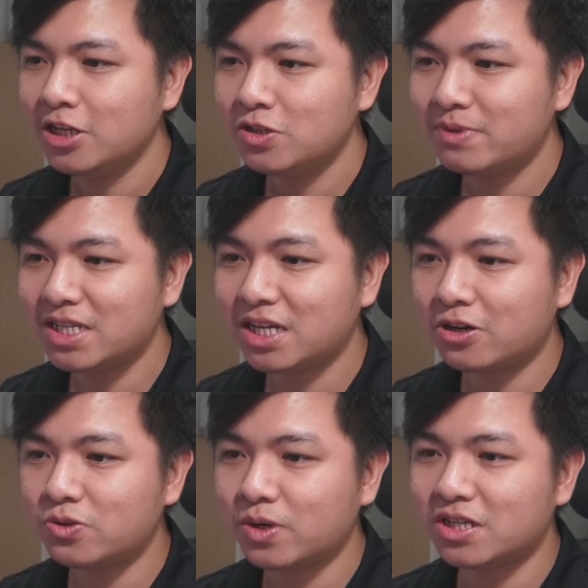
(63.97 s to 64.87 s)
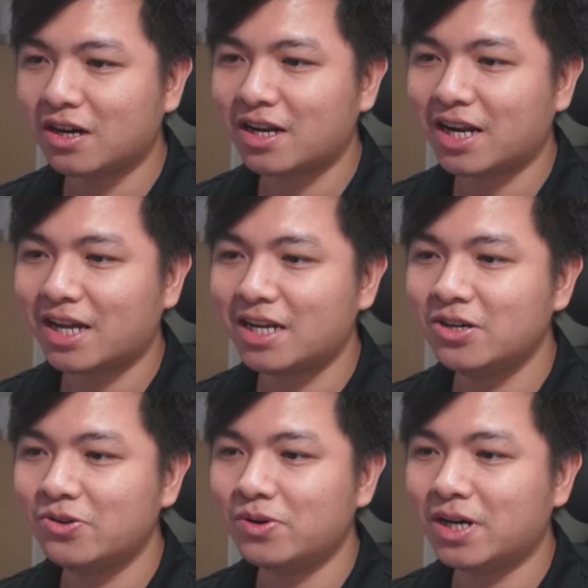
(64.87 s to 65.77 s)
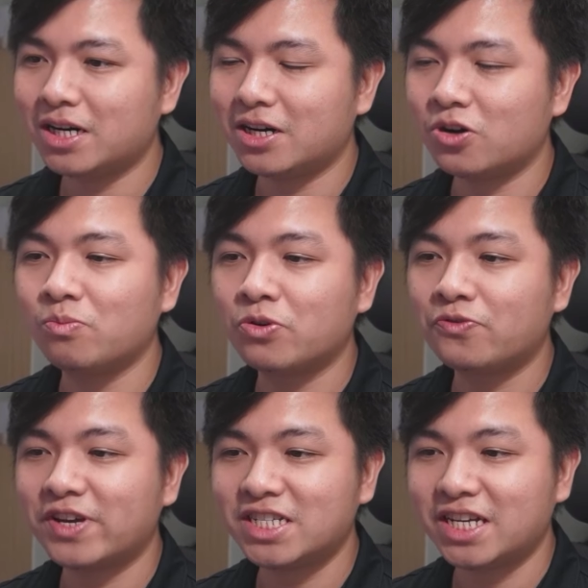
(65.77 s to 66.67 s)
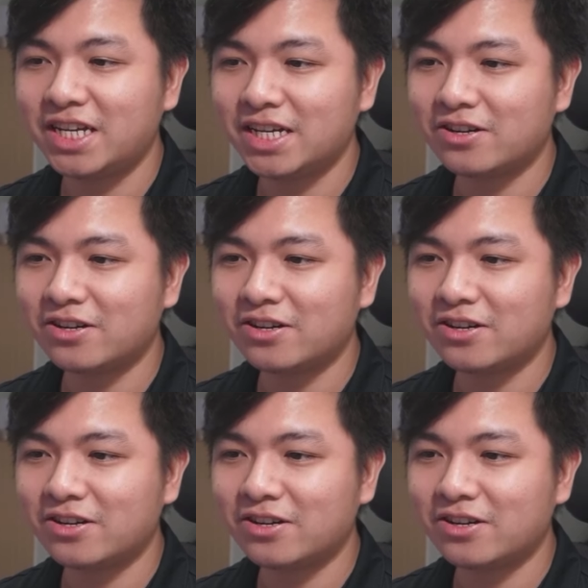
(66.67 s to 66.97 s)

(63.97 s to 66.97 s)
chúng ta sẽ có tùy chọn là lưu ở cùng một vị trí